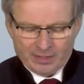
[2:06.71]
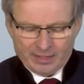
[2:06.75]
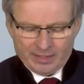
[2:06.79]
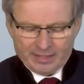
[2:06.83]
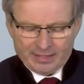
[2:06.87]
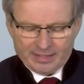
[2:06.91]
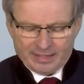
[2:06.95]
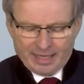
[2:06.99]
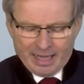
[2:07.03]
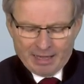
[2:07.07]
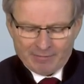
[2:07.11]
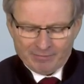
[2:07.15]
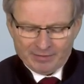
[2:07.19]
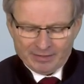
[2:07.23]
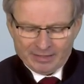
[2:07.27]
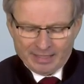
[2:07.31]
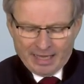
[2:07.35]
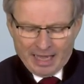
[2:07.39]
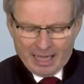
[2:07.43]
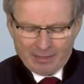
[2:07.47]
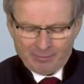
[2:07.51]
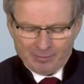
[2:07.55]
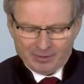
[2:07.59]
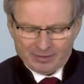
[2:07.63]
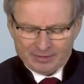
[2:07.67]
Ich habe die
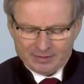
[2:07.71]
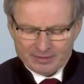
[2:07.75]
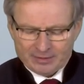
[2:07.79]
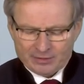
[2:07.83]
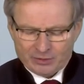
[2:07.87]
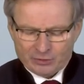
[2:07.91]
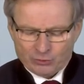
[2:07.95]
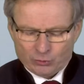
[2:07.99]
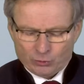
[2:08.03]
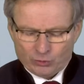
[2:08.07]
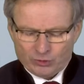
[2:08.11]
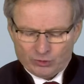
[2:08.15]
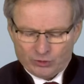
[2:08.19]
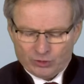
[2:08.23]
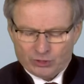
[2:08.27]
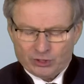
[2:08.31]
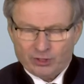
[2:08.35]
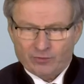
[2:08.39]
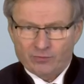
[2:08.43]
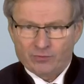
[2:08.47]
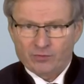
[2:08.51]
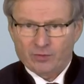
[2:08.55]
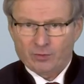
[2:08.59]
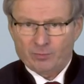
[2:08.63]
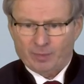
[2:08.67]
Arbeit des
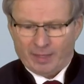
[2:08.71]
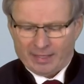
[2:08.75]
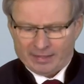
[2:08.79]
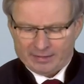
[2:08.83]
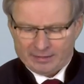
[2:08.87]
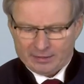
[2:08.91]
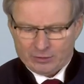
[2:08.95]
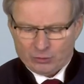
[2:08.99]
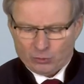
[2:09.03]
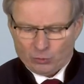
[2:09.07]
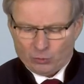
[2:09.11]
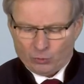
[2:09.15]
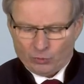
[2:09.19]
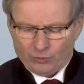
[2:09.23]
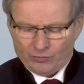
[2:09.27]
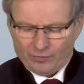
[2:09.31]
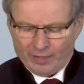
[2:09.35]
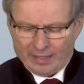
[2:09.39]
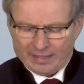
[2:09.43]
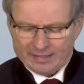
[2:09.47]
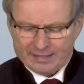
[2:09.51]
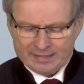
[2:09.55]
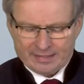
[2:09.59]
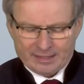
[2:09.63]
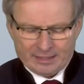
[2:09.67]
Genossenschaftsverbandes OE
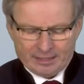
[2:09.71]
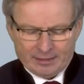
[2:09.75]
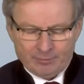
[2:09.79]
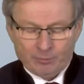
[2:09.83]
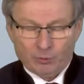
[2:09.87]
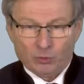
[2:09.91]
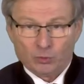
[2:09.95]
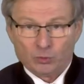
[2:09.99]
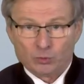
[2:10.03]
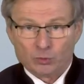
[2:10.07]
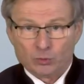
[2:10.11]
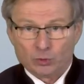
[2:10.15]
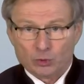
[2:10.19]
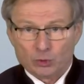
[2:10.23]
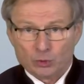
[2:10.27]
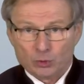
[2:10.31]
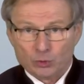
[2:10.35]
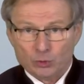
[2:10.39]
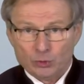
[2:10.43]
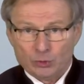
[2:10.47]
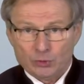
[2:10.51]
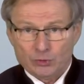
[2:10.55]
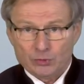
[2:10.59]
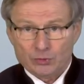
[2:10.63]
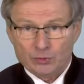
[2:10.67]
Wasser immer
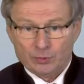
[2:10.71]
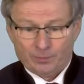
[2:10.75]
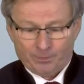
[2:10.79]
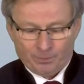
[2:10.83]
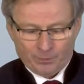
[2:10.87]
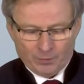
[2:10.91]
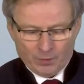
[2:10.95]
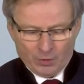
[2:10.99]
unterstützt